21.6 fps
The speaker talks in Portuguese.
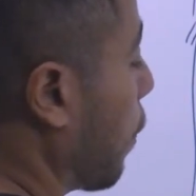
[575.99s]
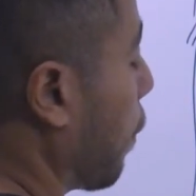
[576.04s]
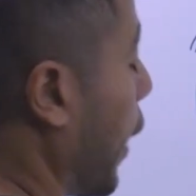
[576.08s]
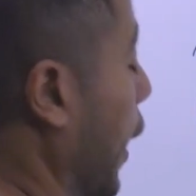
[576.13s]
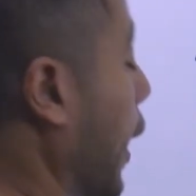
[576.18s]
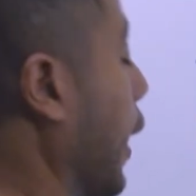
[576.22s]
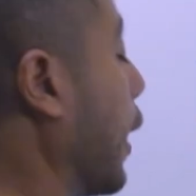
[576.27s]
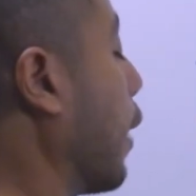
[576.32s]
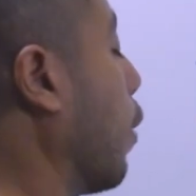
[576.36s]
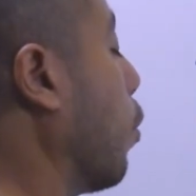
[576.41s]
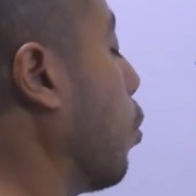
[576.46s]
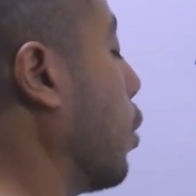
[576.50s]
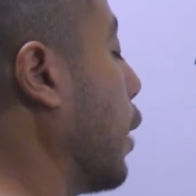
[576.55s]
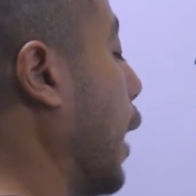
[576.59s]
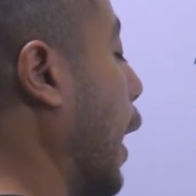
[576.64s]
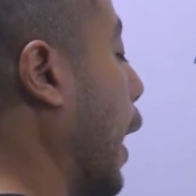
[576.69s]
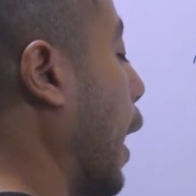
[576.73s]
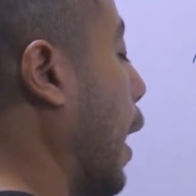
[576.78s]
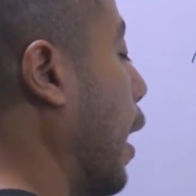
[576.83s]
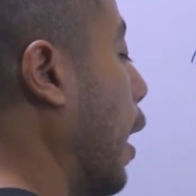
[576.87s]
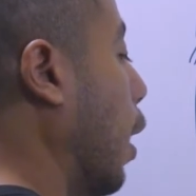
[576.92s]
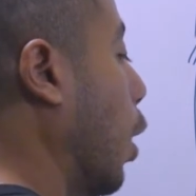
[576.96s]
para
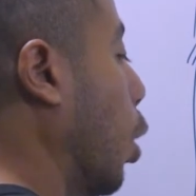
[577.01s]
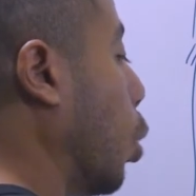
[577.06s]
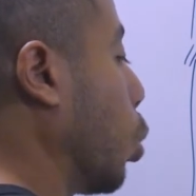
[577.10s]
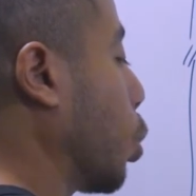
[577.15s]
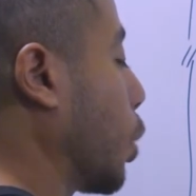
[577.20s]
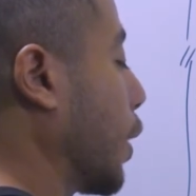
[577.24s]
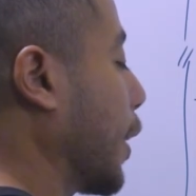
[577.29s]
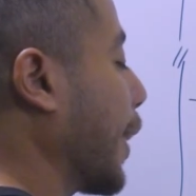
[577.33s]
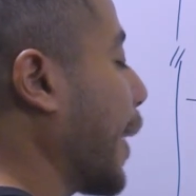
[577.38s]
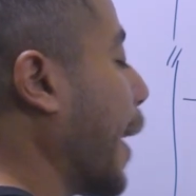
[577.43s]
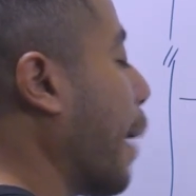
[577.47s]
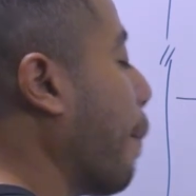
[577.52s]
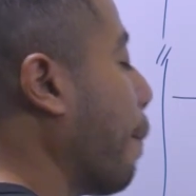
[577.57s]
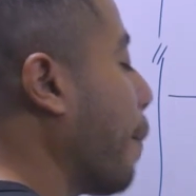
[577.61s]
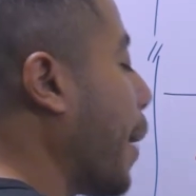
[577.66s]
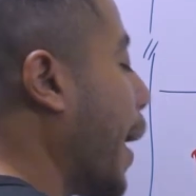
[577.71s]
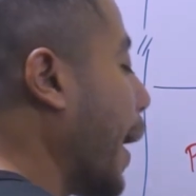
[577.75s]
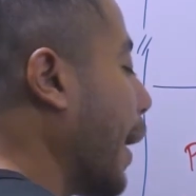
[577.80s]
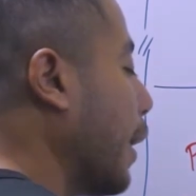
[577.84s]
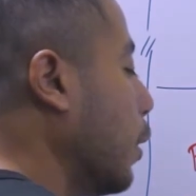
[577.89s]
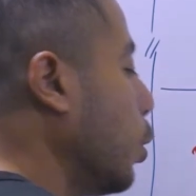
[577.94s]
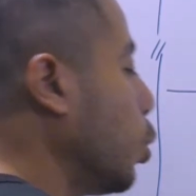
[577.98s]
calcular o
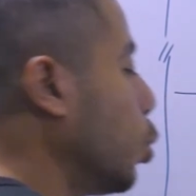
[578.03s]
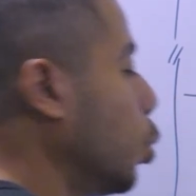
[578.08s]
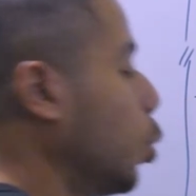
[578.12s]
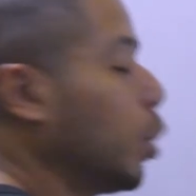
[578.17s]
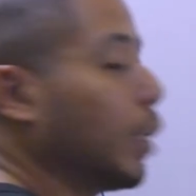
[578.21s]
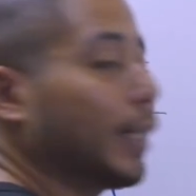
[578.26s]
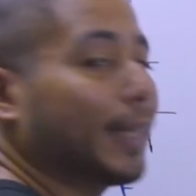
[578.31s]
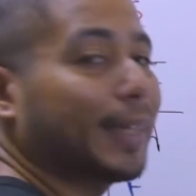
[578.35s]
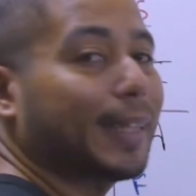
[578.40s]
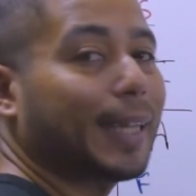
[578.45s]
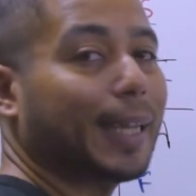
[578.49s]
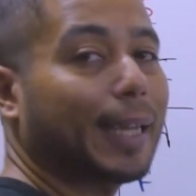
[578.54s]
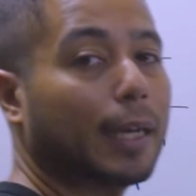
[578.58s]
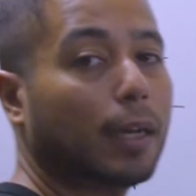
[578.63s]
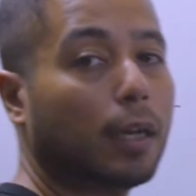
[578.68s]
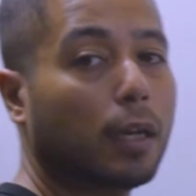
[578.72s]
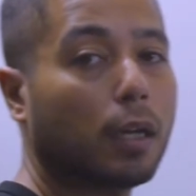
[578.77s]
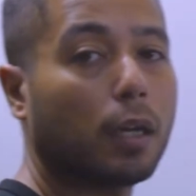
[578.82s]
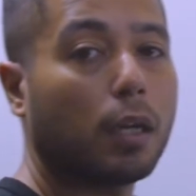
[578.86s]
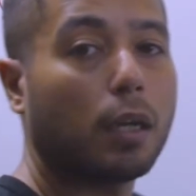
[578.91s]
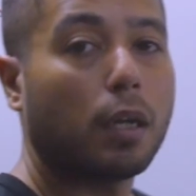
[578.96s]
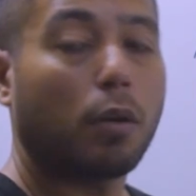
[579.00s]
trabalho de
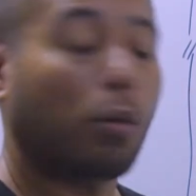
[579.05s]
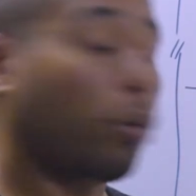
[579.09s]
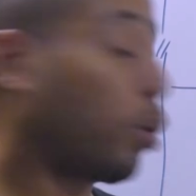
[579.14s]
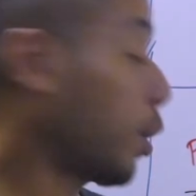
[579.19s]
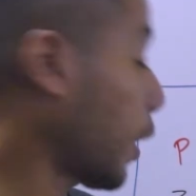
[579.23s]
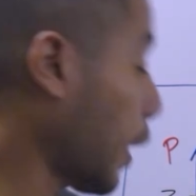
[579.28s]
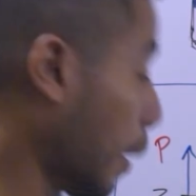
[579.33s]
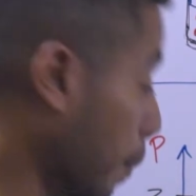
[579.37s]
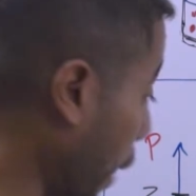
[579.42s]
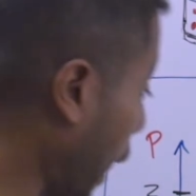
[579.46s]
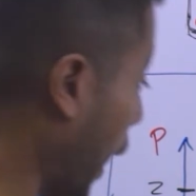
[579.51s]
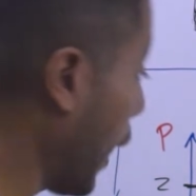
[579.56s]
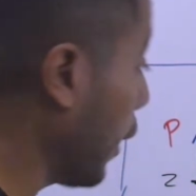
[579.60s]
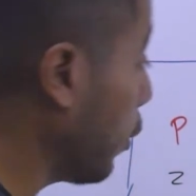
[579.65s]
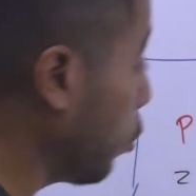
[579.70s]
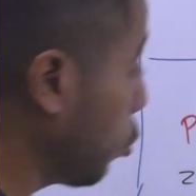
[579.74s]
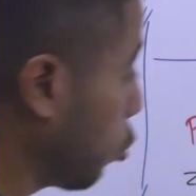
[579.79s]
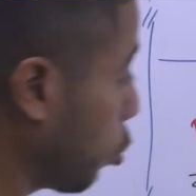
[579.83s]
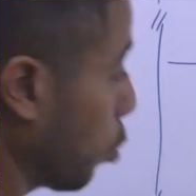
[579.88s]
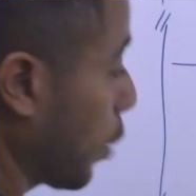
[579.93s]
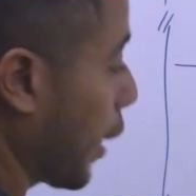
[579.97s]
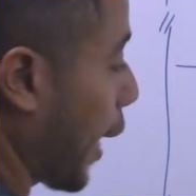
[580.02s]
o trabalho
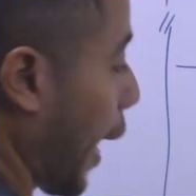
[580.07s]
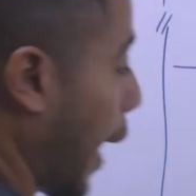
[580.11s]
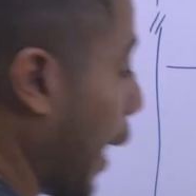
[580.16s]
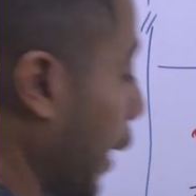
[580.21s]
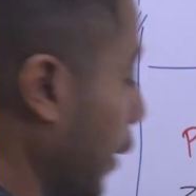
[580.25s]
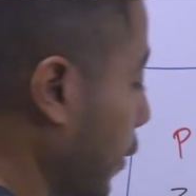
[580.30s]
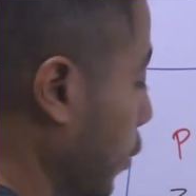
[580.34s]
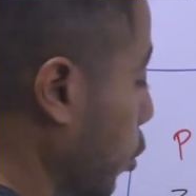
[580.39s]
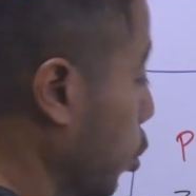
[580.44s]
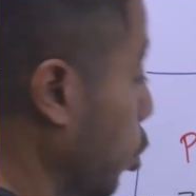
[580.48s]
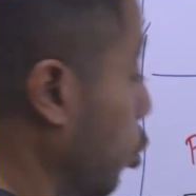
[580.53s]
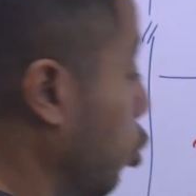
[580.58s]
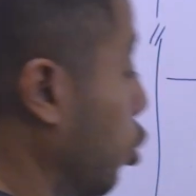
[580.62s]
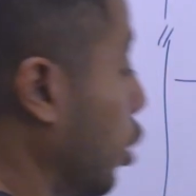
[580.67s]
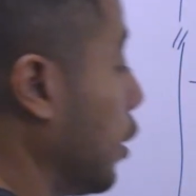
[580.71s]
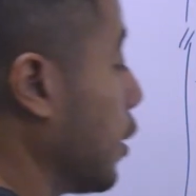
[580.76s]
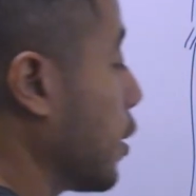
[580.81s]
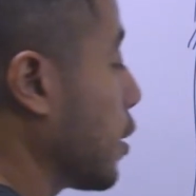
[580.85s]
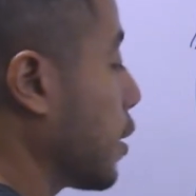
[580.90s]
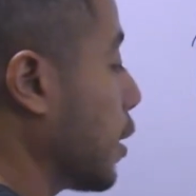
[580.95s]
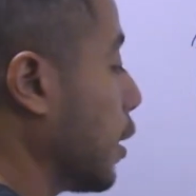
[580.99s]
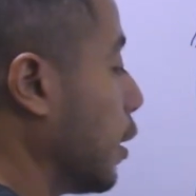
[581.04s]
de um gás
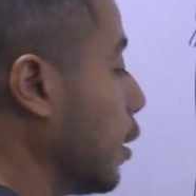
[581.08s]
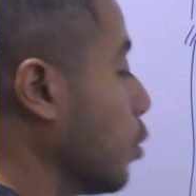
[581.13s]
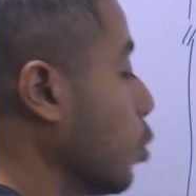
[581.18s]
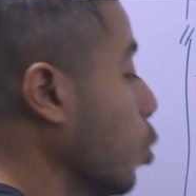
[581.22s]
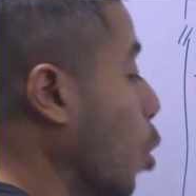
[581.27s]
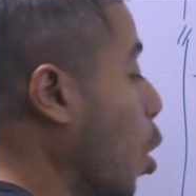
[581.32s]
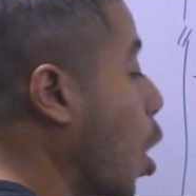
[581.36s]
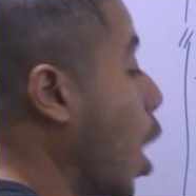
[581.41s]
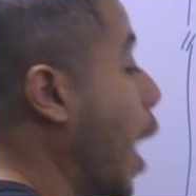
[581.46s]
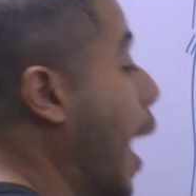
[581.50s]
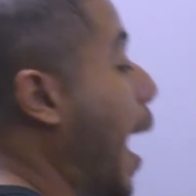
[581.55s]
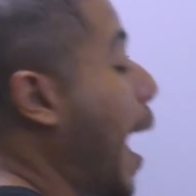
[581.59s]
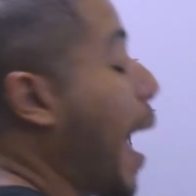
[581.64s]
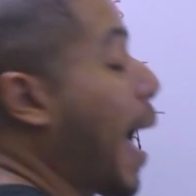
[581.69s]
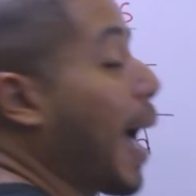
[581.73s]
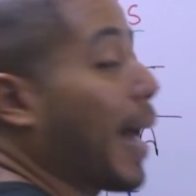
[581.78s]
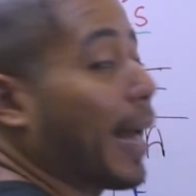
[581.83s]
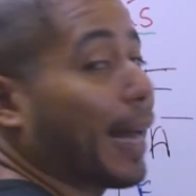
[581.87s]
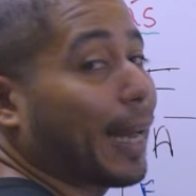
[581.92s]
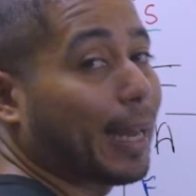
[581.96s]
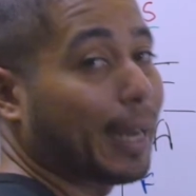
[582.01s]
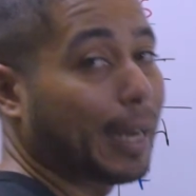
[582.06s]
utilizando
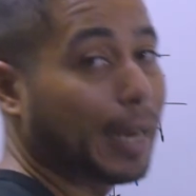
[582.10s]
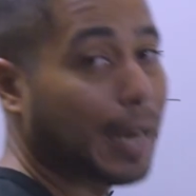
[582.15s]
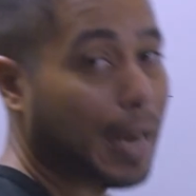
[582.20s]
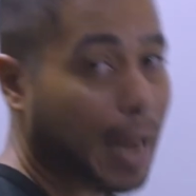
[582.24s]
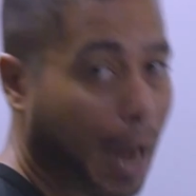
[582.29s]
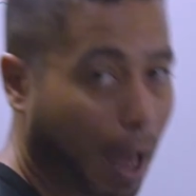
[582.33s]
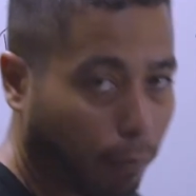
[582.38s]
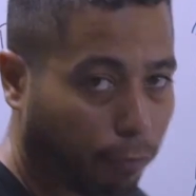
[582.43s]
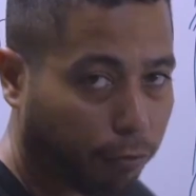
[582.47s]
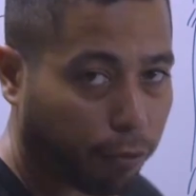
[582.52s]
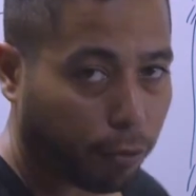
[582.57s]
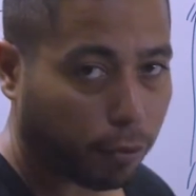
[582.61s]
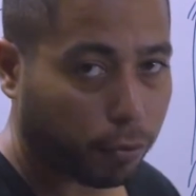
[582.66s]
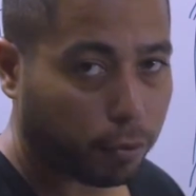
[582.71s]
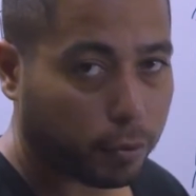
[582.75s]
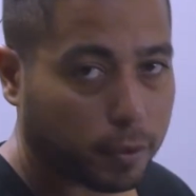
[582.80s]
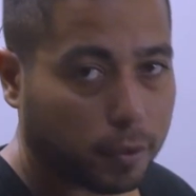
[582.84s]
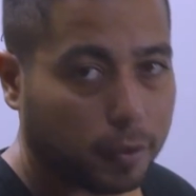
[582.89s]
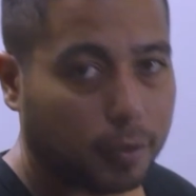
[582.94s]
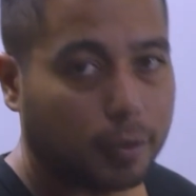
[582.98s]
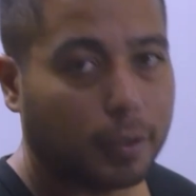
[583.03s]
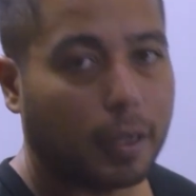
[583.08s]

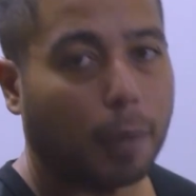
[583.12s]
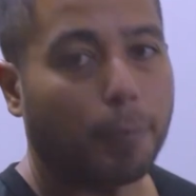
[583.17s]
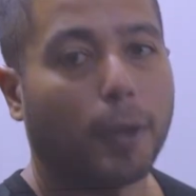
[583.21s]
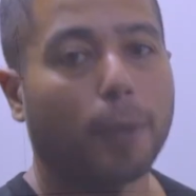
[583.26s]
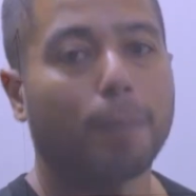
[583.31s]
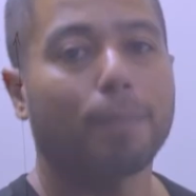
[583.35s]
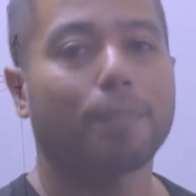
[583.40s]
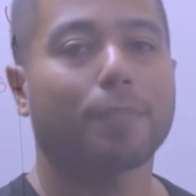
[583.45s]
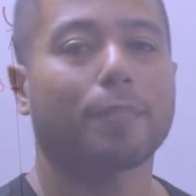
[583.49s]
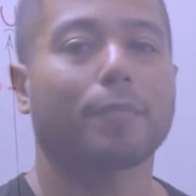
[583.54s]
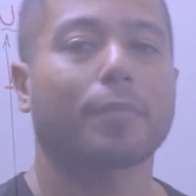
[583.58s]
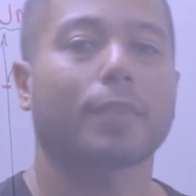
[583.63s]
gráficos, tá bom?